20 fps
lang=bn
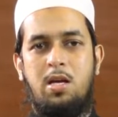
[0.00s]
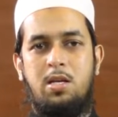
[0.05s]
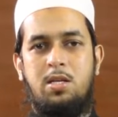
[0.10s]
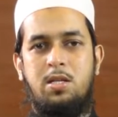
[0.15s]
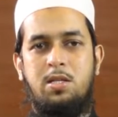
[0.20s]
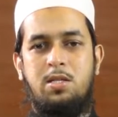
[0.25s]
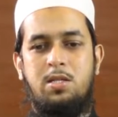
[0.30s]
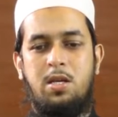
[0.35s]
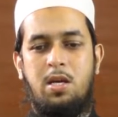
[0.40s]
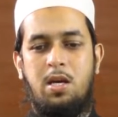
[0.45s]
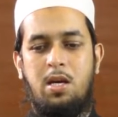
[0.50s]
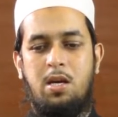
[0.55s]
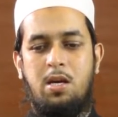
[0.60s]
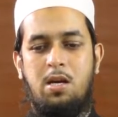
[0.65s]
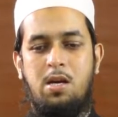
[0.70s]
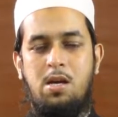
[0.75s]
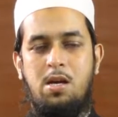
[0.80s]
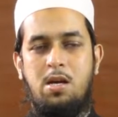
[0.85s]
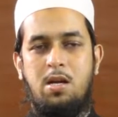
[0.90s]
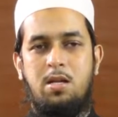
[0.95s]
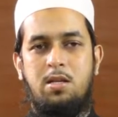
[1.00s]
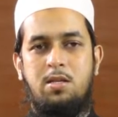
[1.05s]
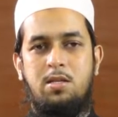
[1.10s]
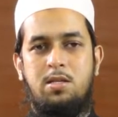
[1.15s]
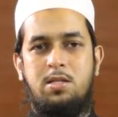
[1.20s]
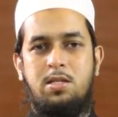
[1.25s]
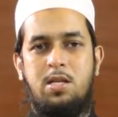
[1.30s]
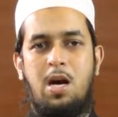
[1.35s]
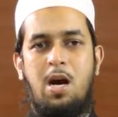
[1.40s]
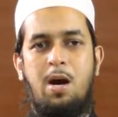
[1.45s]
এসেছে
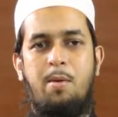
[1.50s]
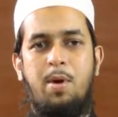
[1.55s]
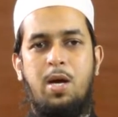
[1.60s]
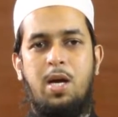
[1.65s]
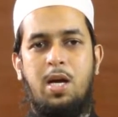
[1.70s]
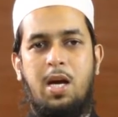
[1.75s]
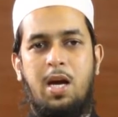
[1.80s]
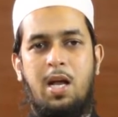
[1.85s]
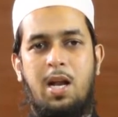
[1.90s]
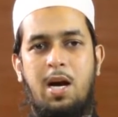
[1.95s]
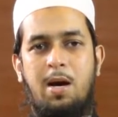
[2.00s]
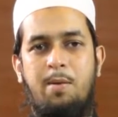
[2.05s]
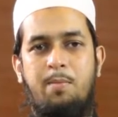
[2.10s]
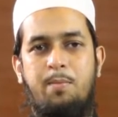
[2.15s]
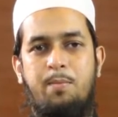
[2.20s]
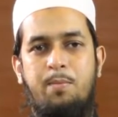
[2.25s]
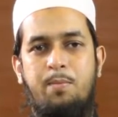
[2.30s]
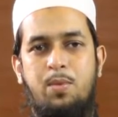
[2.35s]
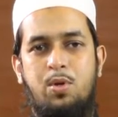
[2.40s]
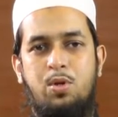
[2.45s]
যে সাহাবাই কেরাম